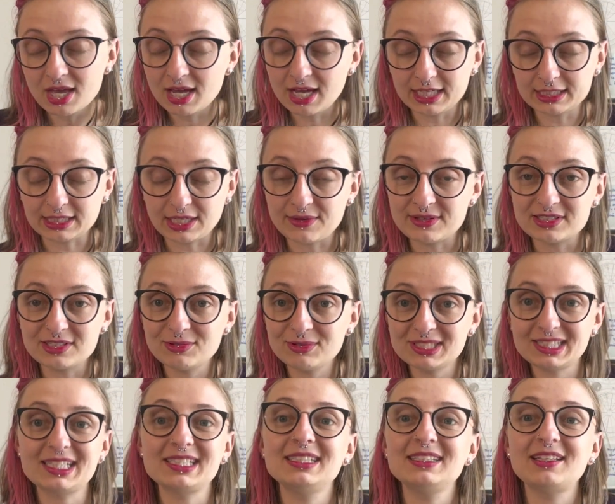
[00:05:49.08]
a través de
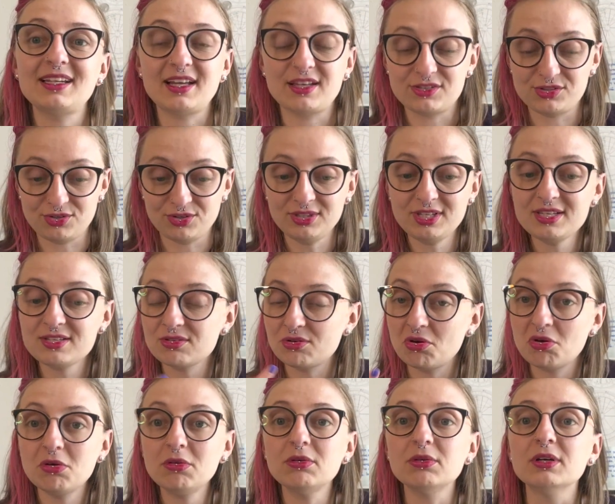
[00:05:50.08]
nuestras interacciones
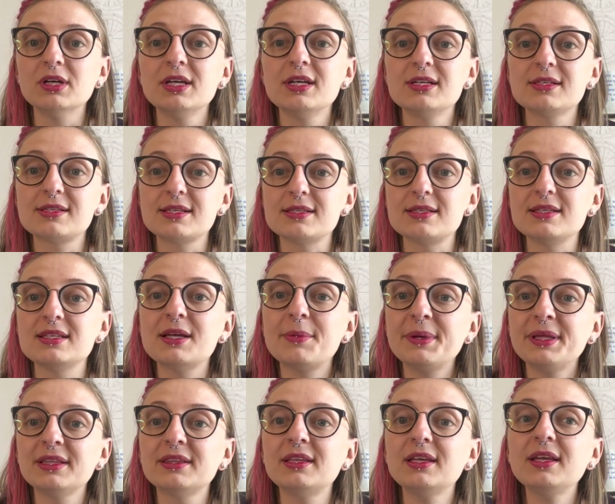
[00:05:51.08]
o
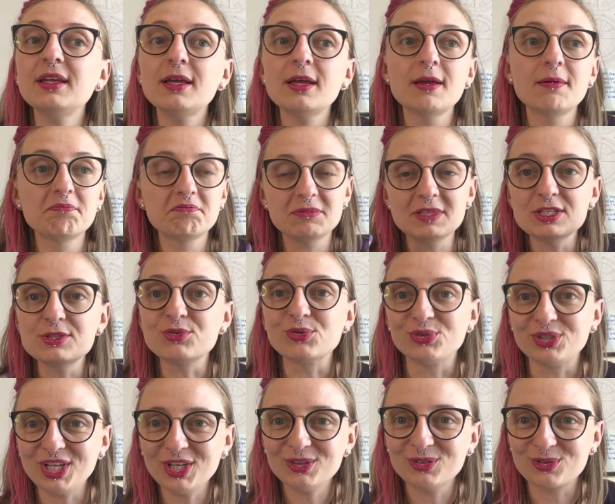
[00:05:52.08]
sencillamente
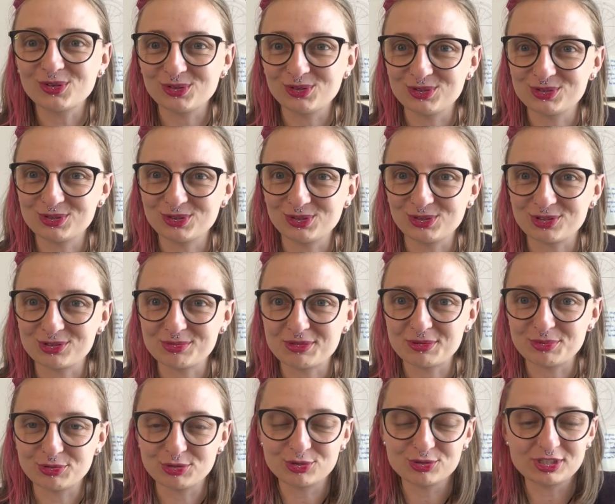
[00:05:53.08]
discutiendo con nosotros
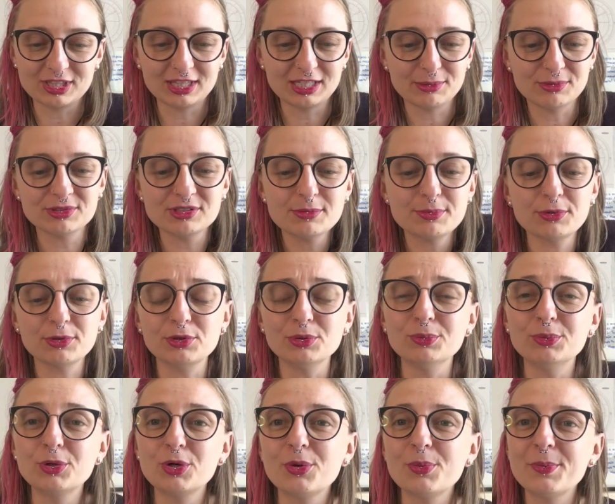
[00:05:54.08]
mismos. Nos sentimos de pronto un
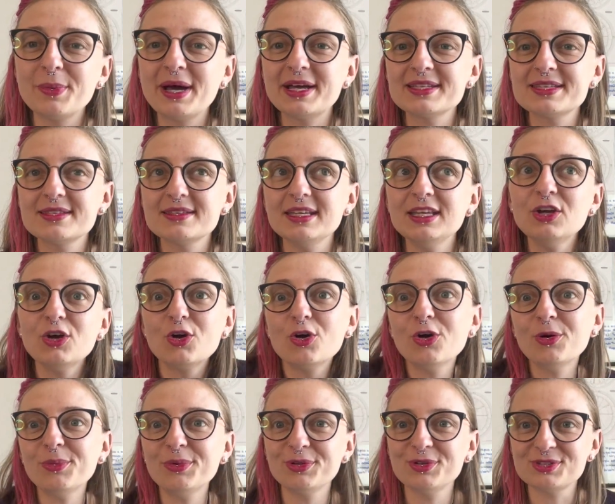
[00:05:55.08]
poco más
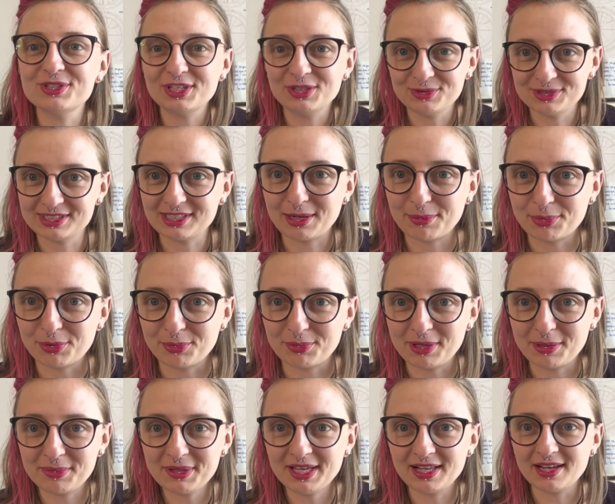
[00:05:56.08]
incómodos en nuestra
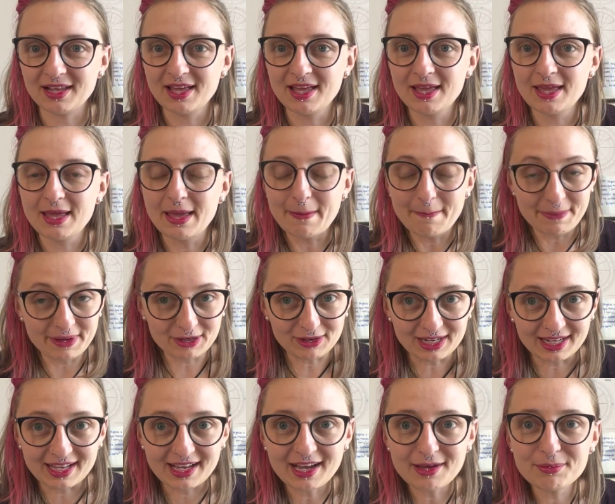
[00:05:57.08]
propia piel, pero
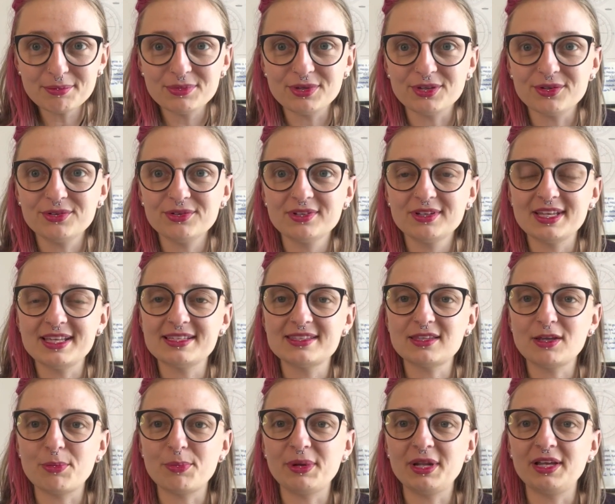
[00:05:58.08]
el cambio
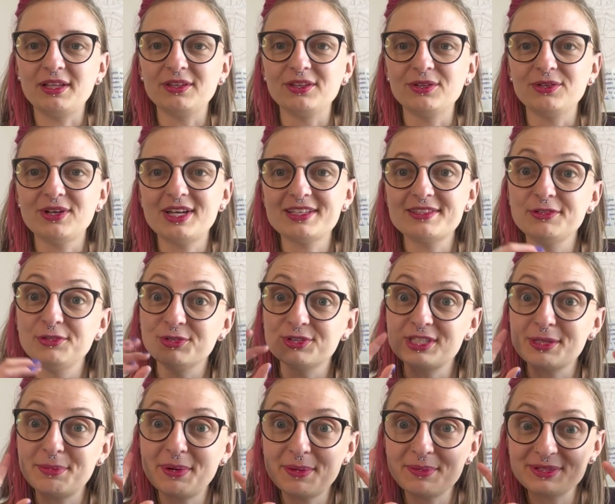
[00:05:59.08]
está operando, así no
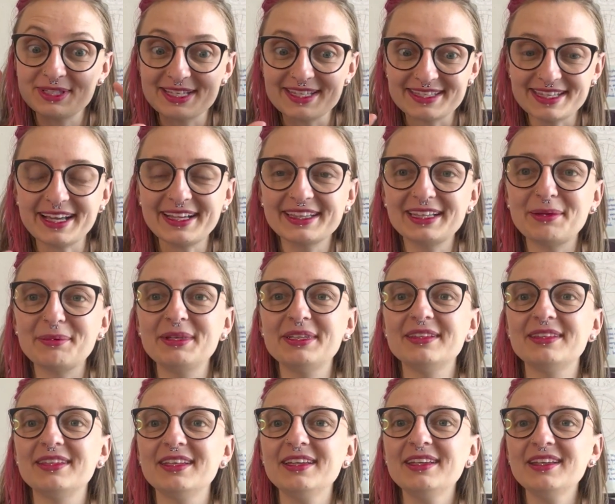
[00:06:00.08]
sepamos
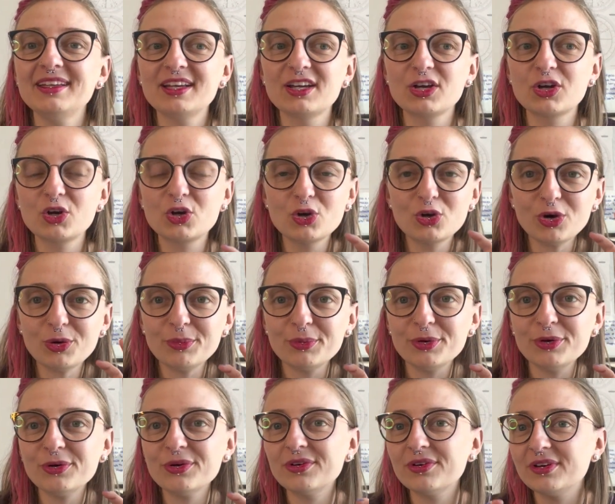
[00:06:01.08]
exactamente
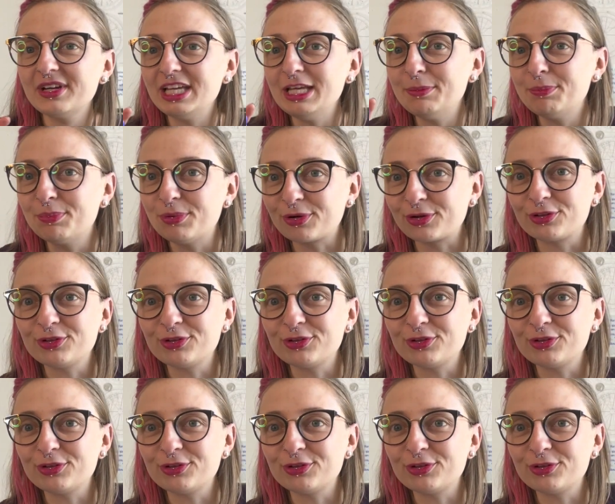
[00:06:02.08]
cómo y por